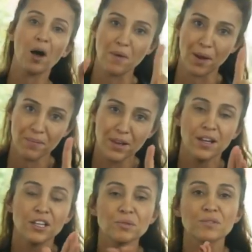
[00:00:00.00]
Ama
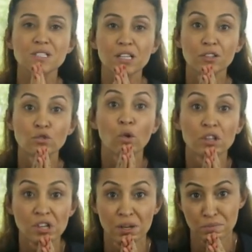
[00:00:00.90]
şimdi sana çok
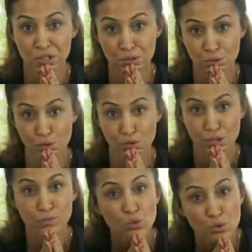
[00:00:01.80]
acayip bir şey
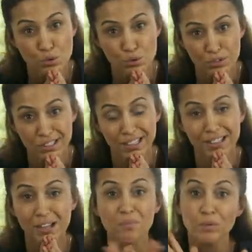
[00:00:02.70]
söyleyeceğim. Çok özür
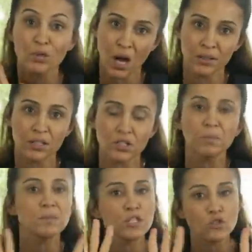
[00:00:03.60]
dileyerek ama bunu
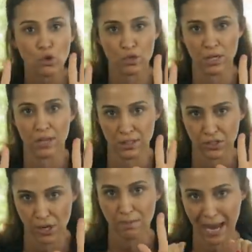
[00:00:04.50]
anlatacağım. Ama sana çok güzel
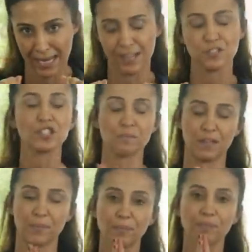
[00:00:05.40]
anlatacağım. Bekle
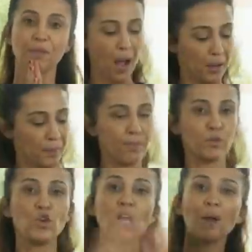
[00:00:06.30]
şimdi. Bak
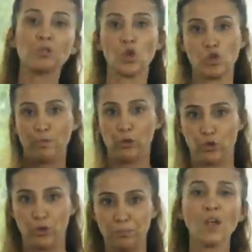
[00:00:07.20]
dünya bir toz
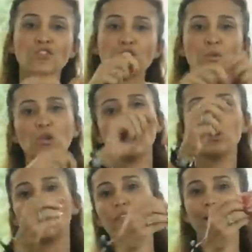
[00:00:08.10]
bulutu. İşte böyle
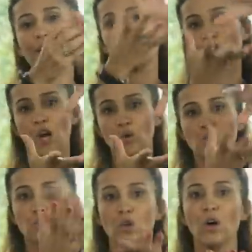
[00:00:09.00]
oluyor falan dünya
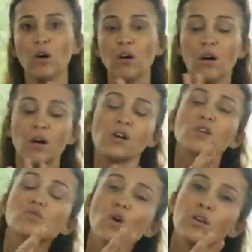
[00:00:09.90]
oluşuyor.
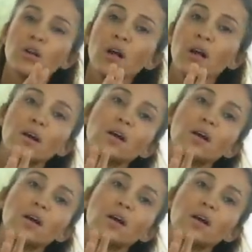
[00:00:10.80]
Sonra